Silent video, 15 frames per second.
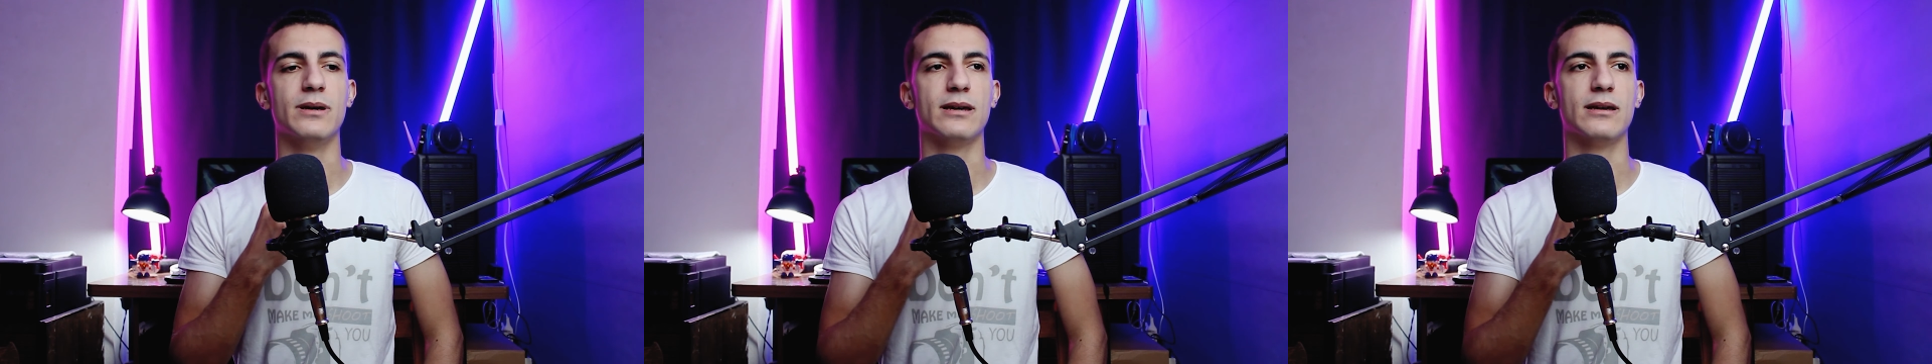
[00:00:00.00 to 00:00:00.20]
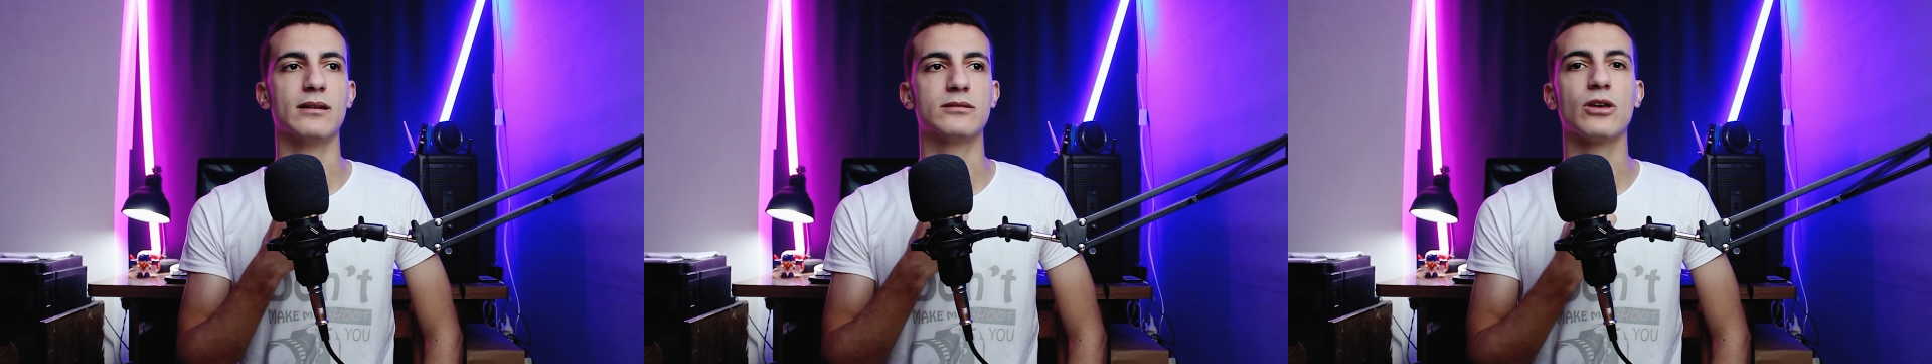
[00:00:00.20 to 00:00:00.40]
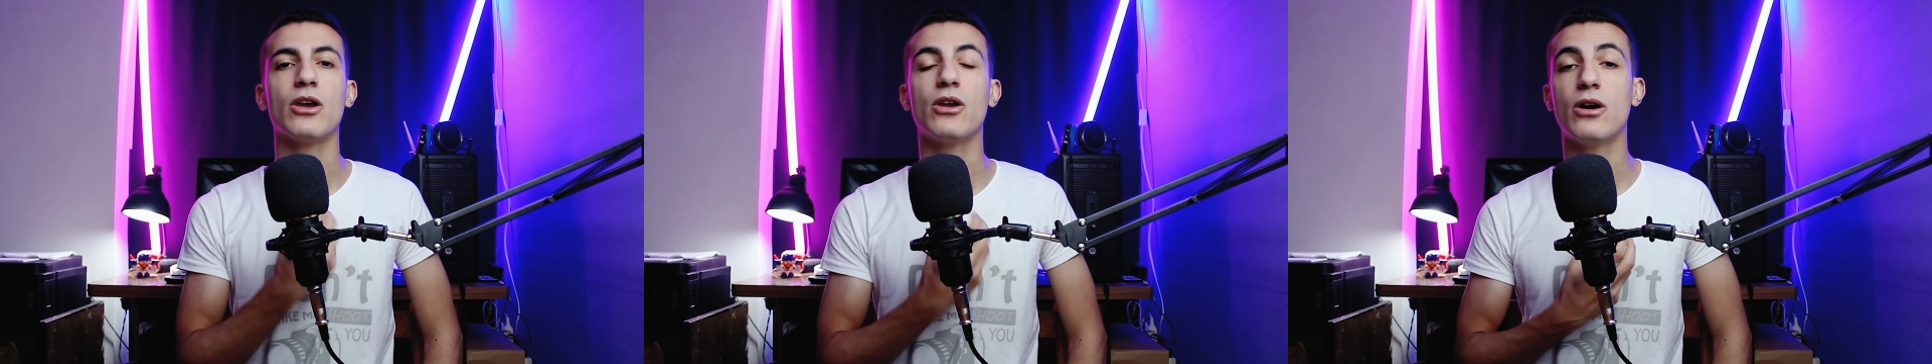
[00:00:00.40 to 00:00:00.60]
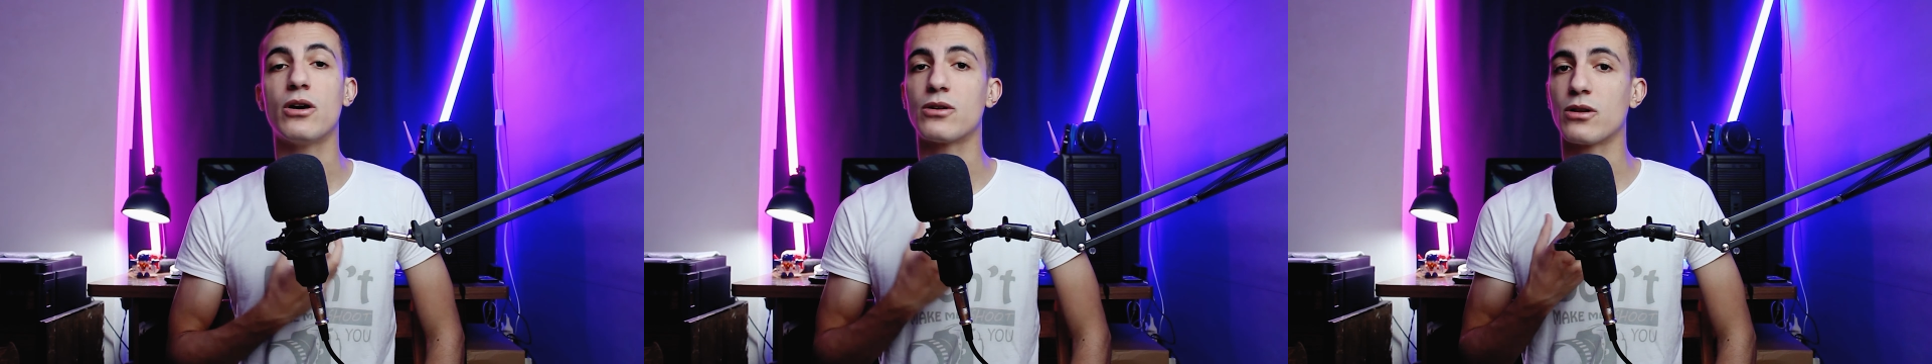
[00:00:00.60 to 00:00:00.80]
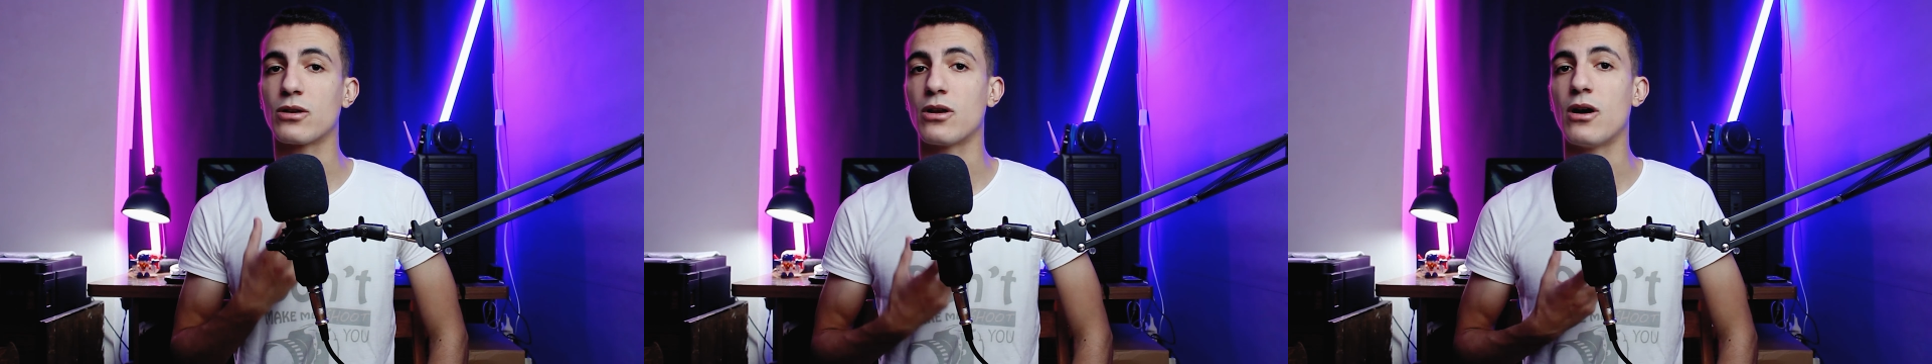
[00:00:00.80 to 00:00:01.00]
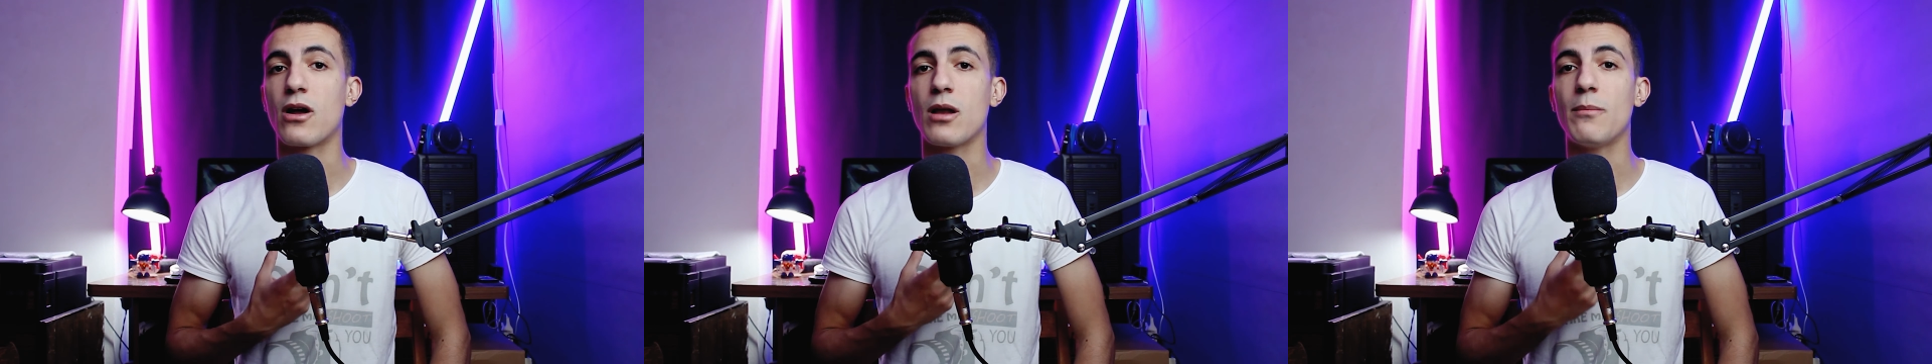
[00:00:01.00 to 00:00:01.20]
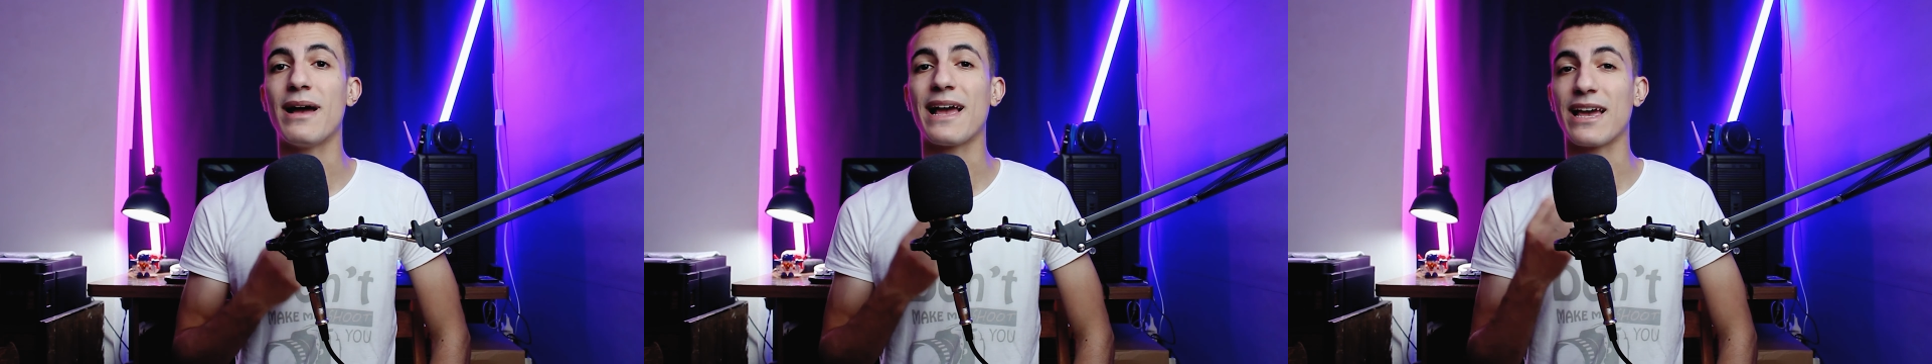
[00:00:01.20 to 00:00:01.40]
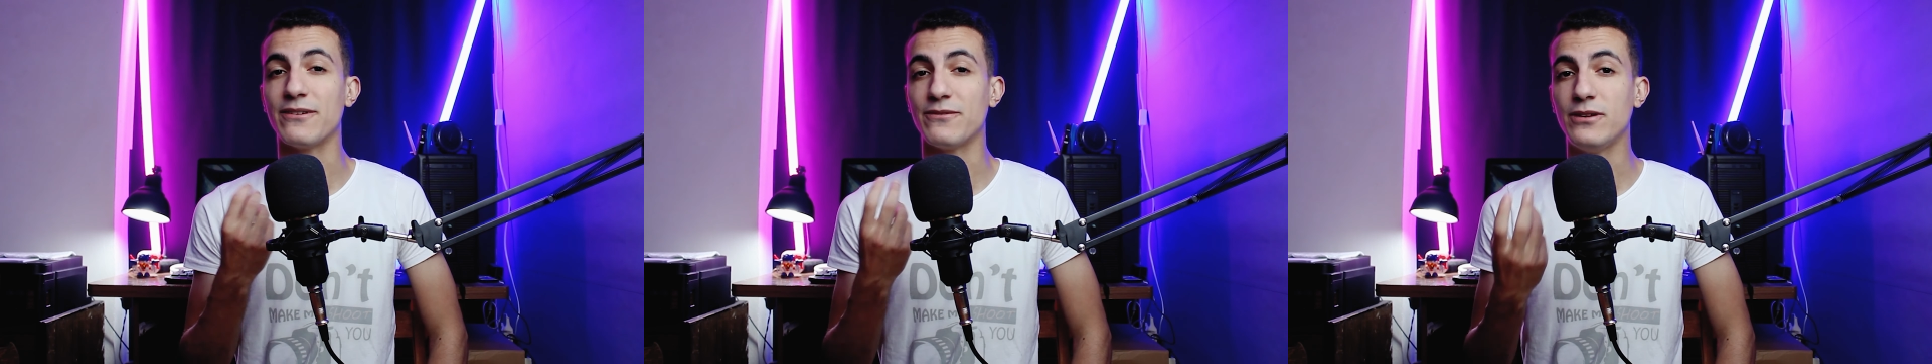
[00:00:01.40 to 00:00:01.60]
بتيار
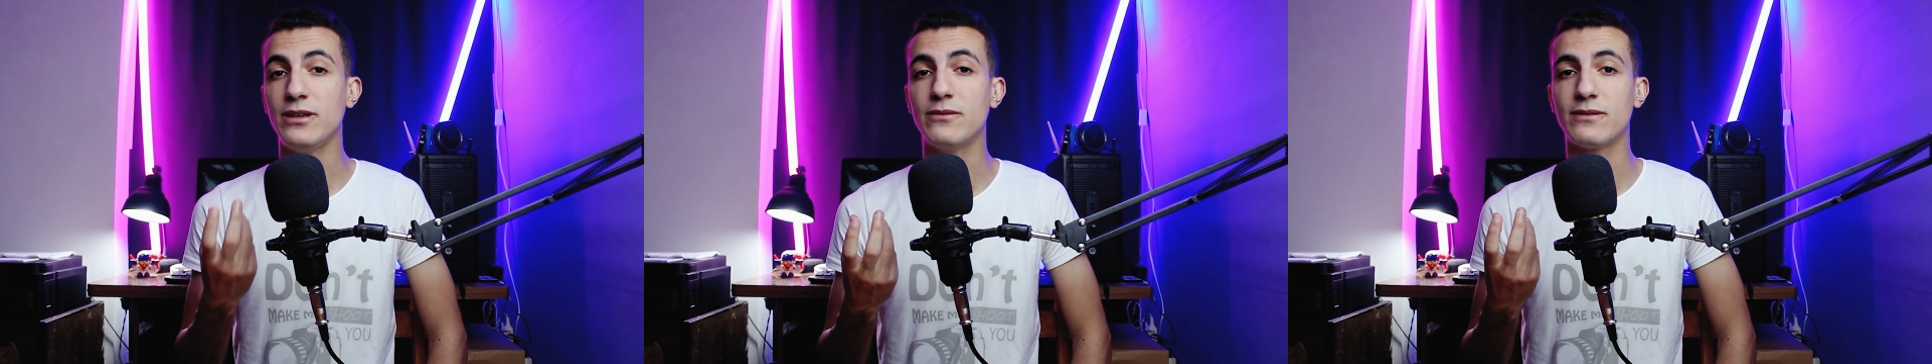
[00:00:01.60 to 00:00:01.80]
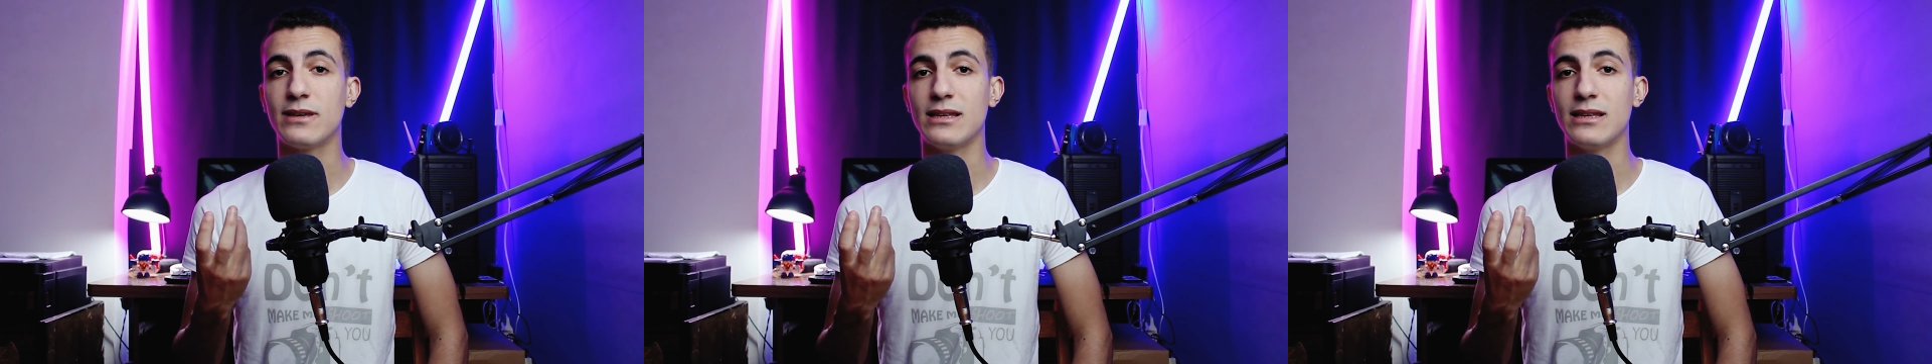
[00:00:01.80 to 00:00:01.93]
الكهرباء خفيف